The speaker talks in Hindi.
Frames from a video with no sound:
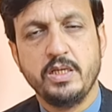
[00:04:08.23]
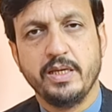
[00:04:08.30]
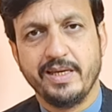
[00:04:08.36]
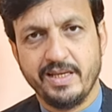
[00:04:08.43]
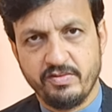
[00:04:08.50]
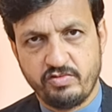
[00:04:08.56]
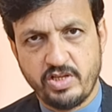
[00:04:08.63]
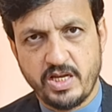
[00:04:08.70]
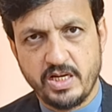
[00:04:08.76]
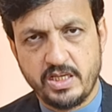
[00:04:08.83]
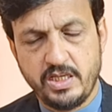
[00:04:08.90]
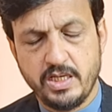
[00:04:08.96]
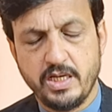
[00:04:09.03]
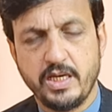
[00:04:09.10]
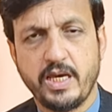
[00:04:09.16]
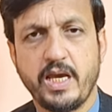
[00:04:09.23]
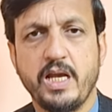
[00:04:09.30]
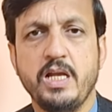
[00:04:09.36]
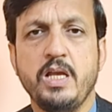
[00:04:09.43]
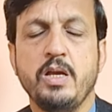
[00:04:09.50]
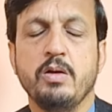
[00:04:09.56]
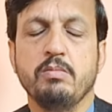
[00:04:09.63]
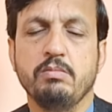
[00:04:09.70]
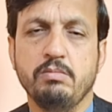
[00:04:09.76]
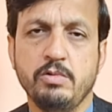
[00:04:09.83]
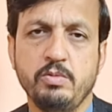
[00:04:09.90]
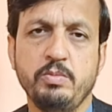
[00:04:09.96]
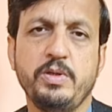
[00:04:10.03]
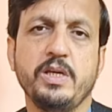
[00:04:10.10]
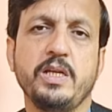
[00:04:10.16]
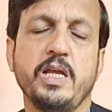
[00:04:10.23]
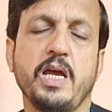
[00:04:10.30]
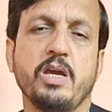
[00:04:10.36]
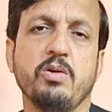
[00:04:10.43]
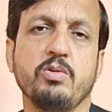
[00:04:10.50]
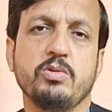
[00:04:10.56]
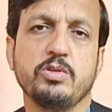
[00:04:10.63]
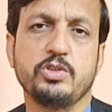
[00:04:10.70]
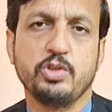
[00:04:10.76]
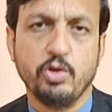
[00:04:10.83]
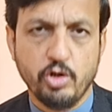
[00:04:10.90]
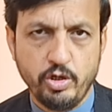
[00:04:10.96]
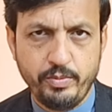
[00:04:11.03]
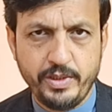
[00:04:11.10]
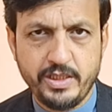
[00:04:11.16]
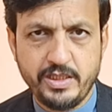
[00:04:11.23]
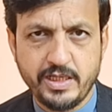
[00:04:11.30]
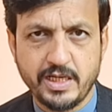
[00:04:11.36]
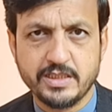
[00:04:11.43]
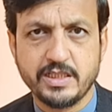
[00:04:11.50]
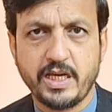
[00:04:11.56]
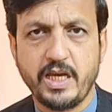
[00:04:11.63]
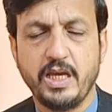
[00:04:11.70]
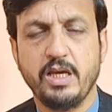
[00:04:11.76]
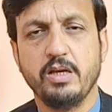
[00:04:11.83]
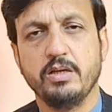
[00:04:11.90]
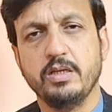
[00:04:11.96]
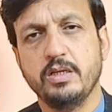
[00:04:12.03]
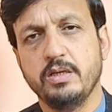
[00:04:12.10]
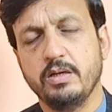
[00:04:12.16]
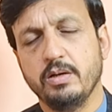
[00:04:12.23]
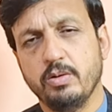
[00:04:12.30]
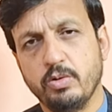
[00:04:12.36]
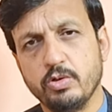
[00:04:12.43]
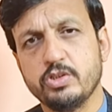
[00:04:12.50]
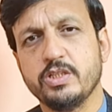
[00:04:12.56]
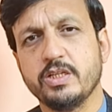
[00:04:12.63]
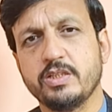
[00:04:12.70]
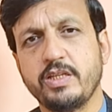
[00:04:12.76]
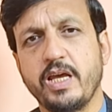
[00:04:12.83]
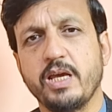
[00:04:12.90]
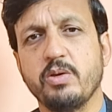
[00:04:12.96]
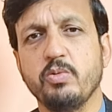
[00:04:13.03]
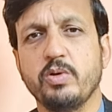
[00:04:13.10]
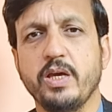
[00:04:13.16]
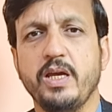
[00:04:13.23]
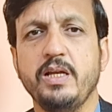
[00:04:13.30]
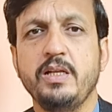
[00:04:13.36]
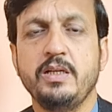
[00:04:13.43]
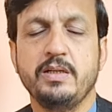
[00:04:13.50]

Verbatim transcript: गिरफ़्तार किया गया है मुमकिन है कि उनको छोड़ भी दिया जाए ये हो सकता है क्योंकि